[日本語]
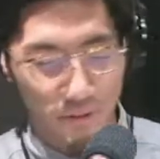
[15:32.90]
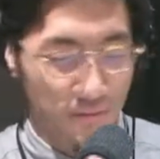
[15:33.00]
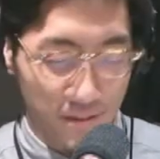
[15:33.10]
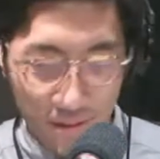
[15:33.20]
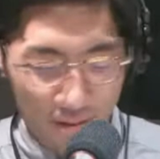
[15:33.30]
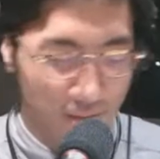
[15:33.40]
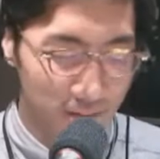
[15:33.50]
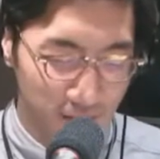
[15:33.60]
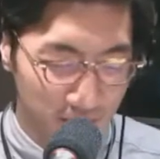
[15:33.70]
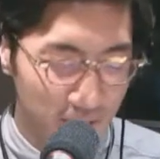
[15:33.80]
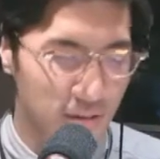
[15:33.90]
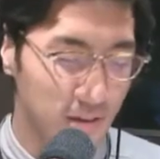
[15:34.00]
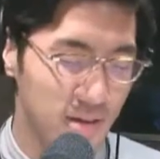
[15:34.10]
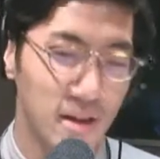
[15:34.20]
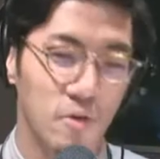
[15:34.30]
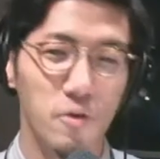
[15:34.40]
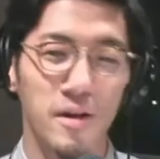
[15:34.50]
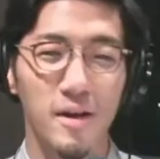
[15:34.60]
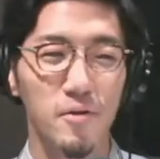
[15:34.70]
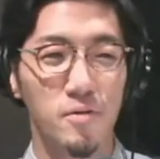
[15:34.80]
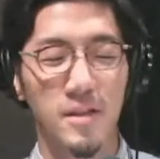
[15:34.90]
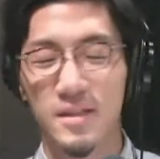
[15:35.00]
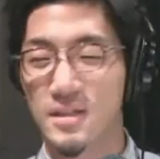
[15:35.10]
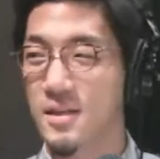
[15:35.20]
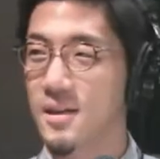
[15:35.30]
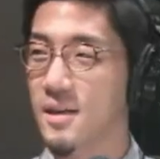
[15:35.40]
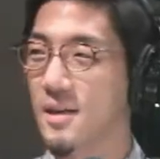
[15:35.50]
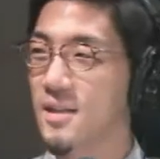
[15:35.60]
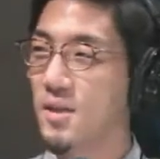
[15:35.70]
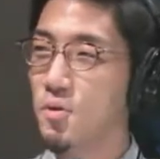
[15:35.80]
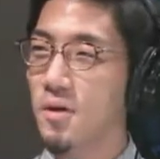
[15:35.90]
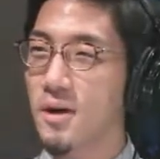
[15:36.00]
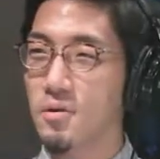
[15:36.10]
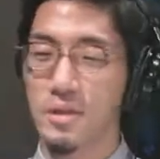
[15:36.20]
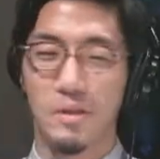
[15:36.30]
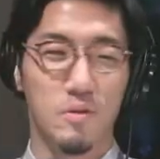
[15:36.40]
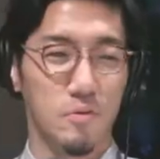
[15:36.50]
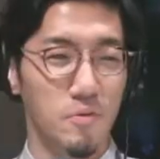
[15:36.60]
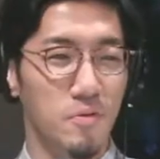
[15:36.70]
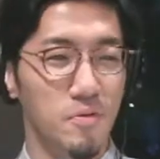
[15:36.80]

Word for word: ドゥエードゥエーってねこれがあの何でしたっけなんとかカルテット